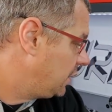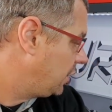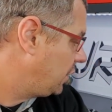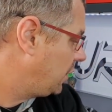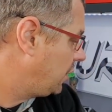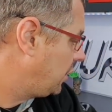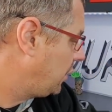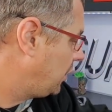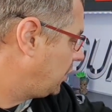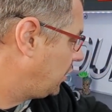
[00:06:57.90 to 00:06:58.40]

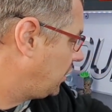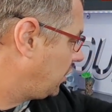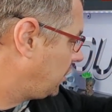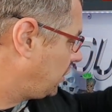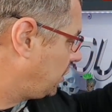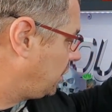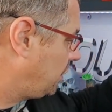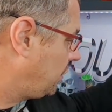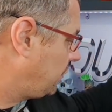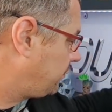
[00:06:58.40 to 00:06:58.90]

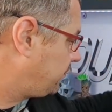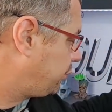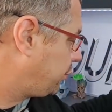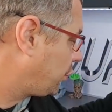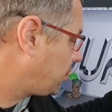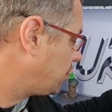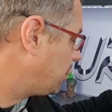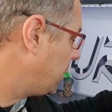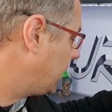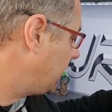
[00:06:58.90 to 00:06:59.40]
Euh,
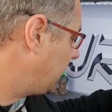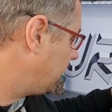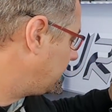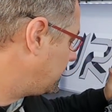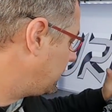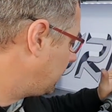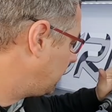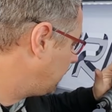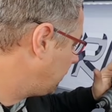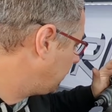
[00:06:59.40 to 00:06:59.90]
pourquoi
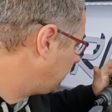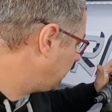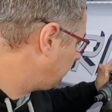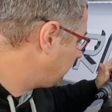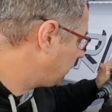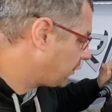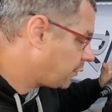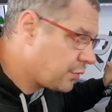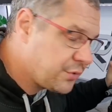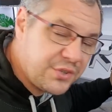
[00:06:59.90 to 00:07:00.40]

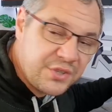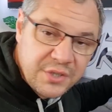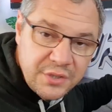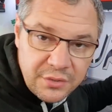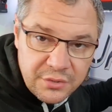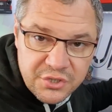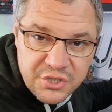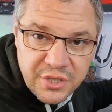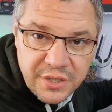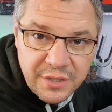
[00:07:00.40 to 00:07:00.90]
euh,
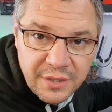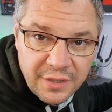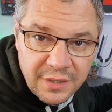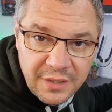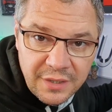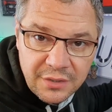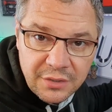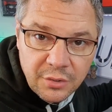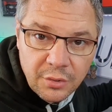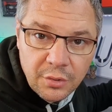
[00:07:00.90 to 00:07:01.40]
aussi une
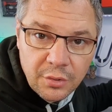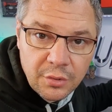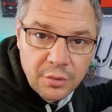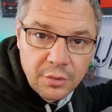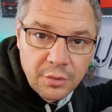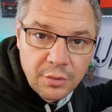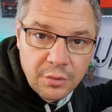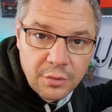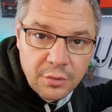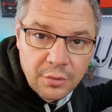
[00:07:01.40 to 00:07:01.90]
générique
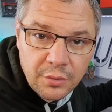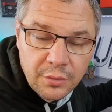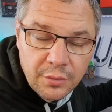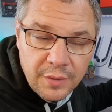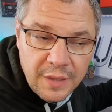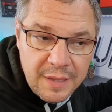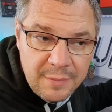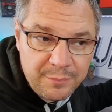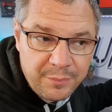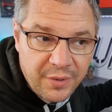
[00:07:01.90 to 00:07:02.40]

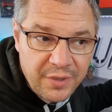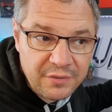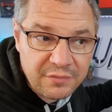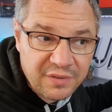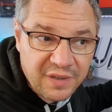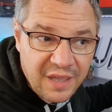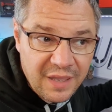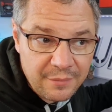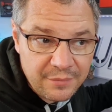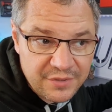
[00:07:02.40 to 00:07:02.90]
euh, et pas une
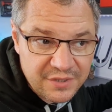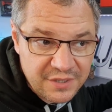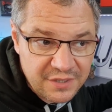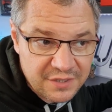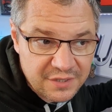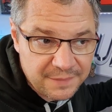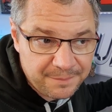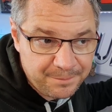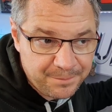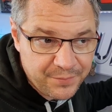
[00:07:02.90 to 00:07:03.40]
vraie
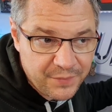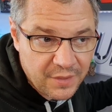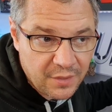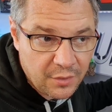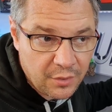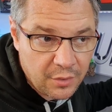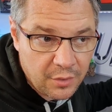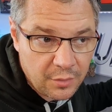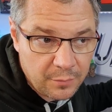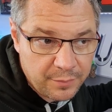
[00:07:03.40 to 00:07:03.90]
M6
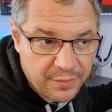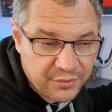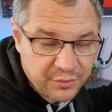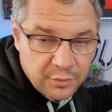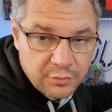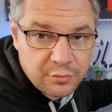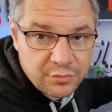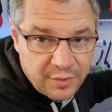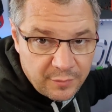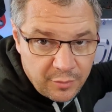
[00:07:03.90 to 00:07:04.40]
Parce
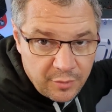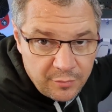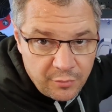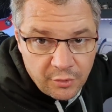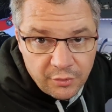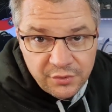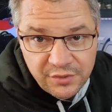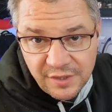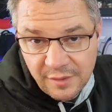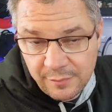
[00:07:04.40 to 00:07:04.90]
que tout simplement que